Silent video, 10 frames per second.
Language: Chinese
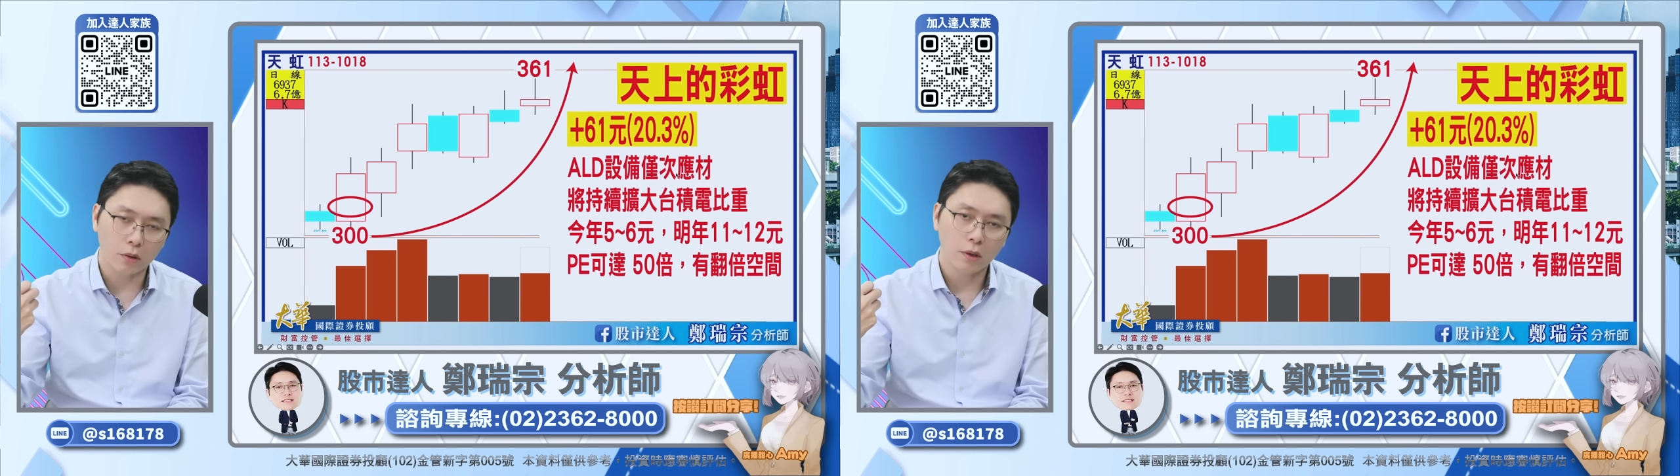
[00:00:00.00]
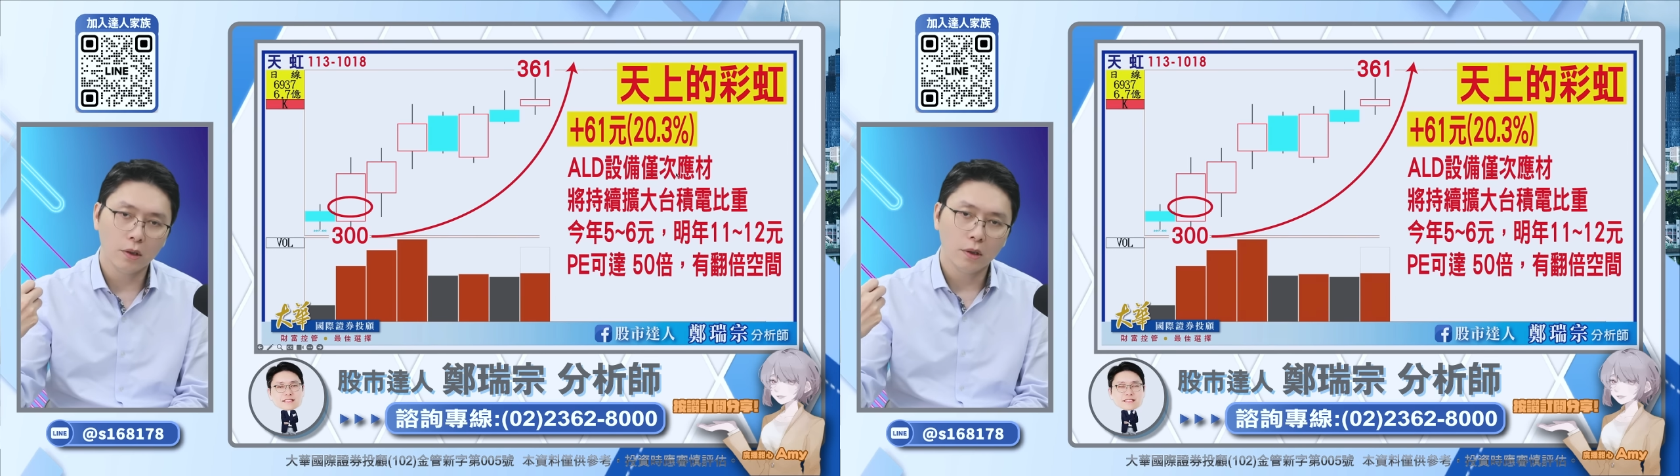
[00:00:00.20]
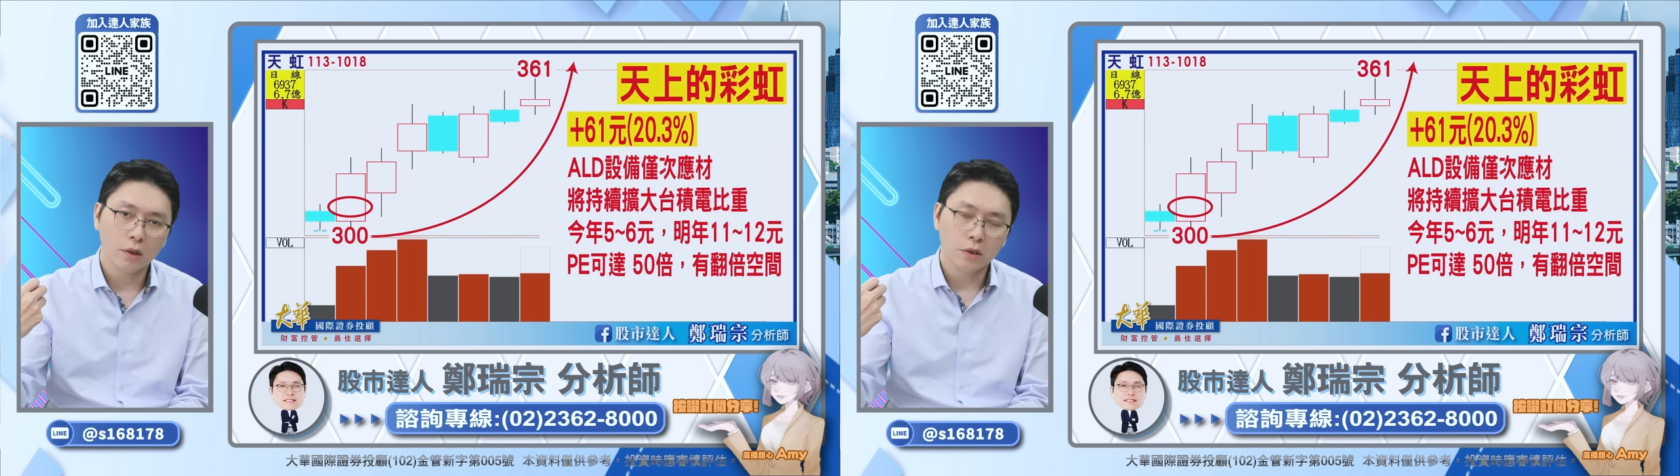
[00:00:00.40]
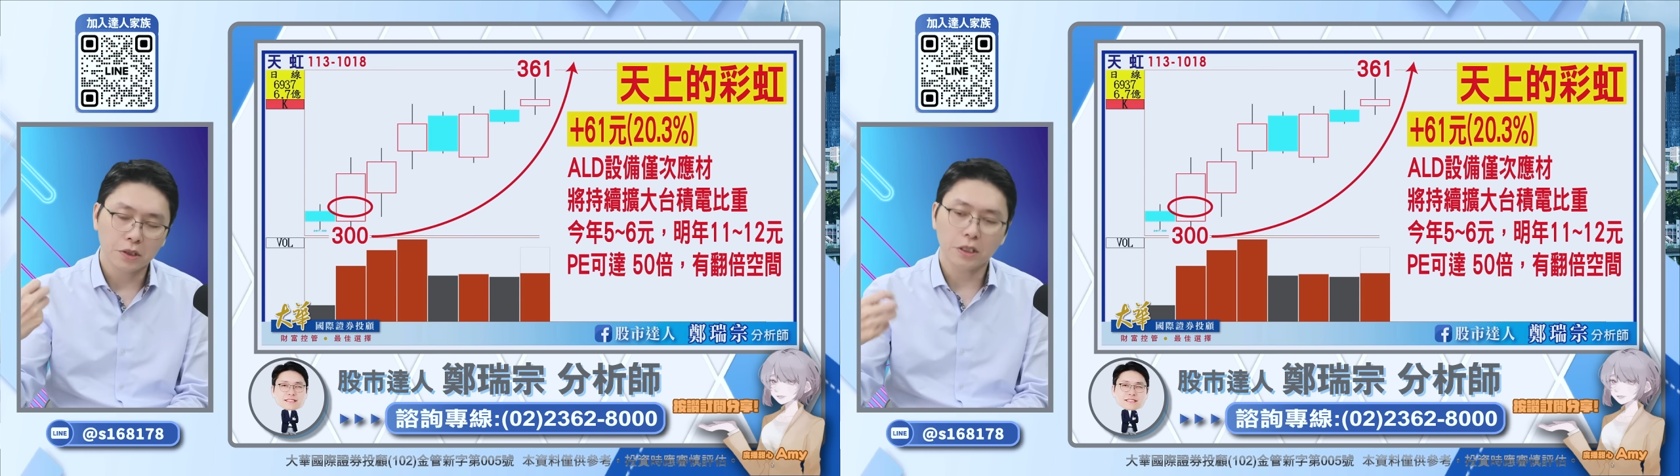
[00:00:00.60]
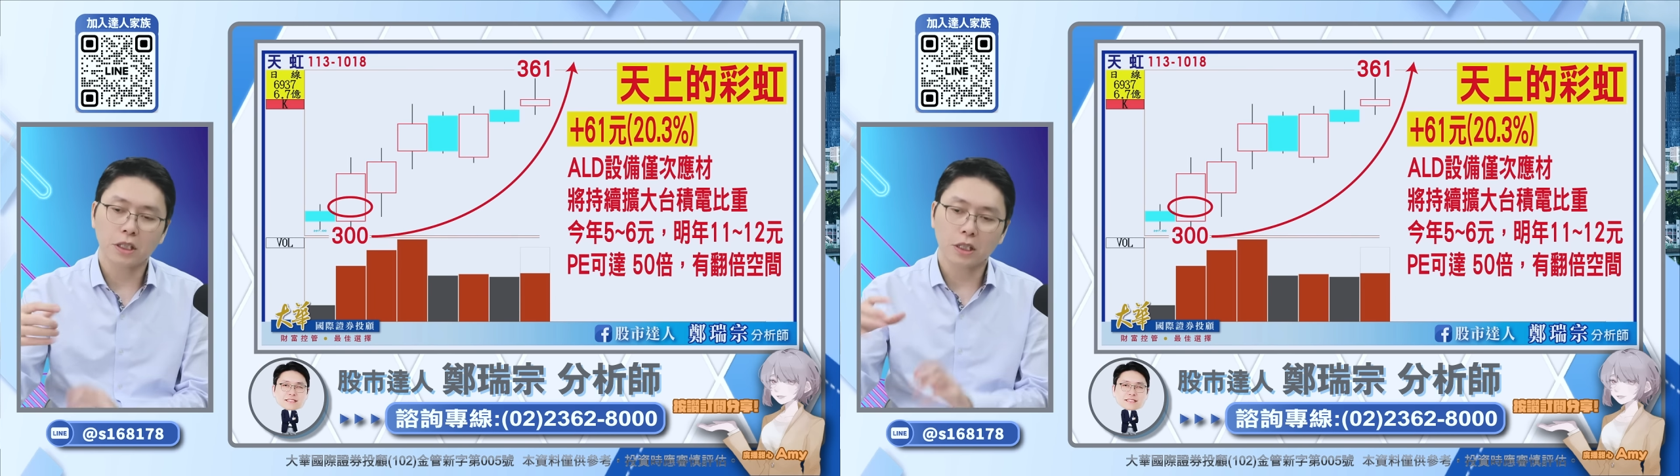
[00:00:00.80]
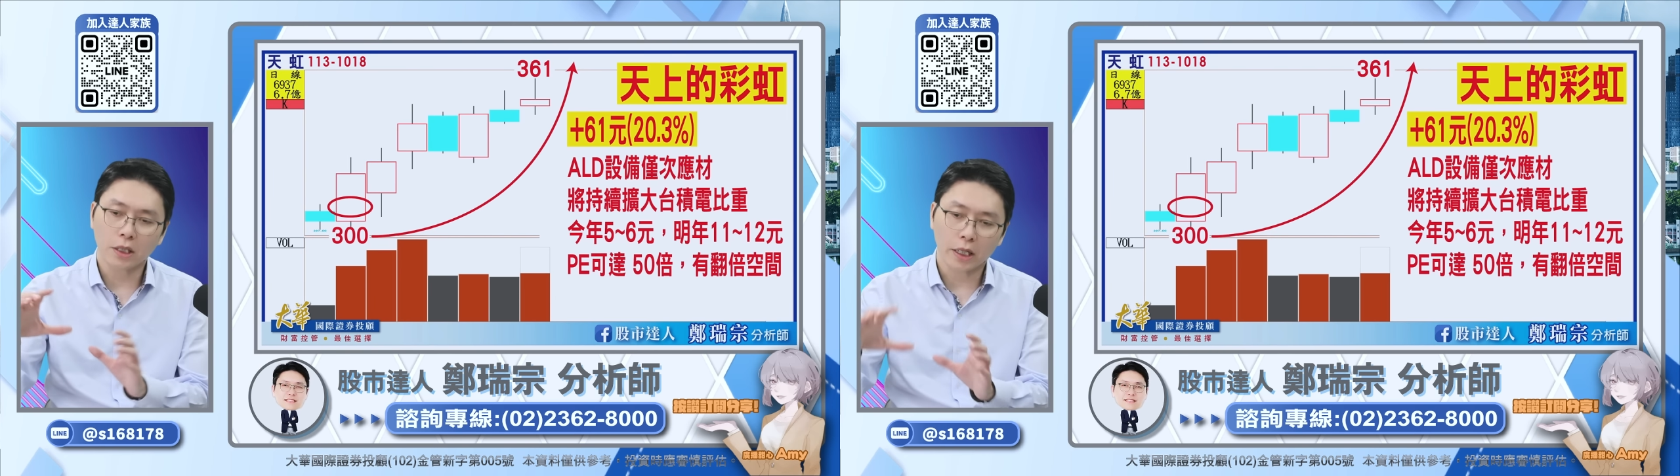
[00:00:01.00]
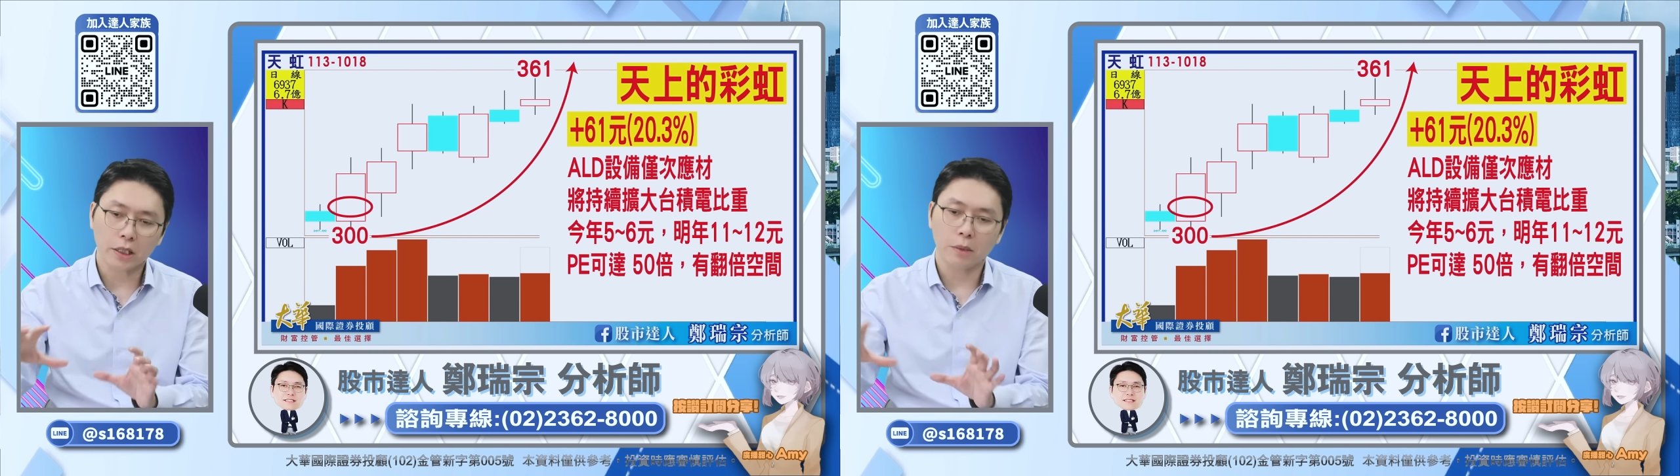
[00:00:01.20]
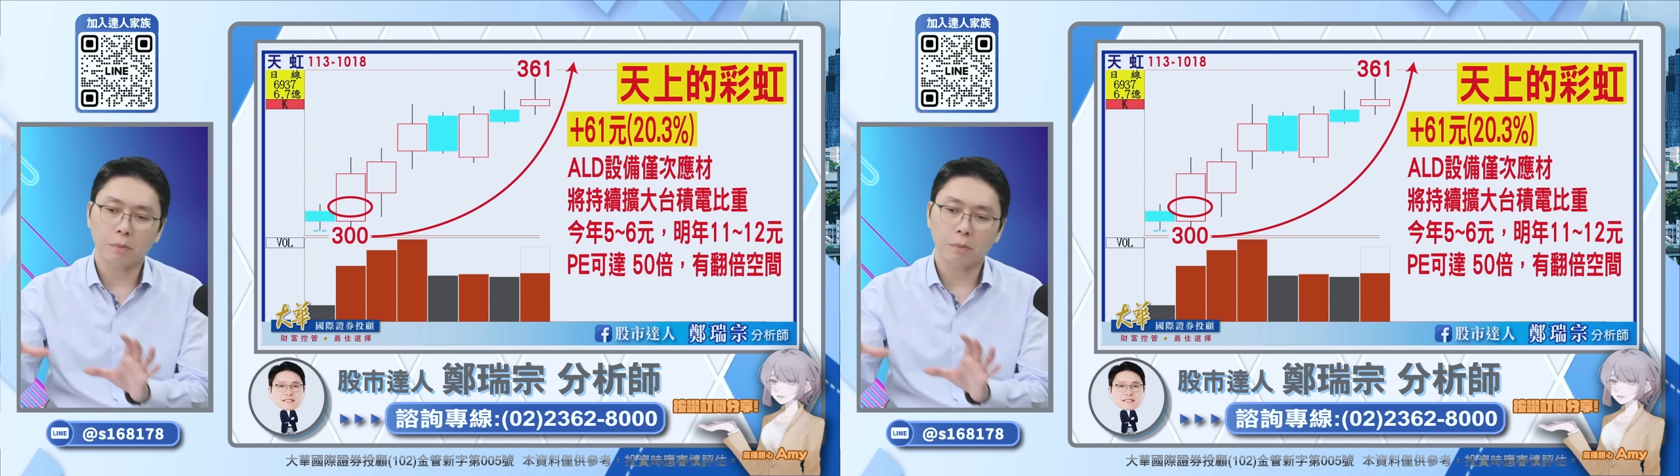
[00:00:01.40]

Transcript: 嗯，这些跟台电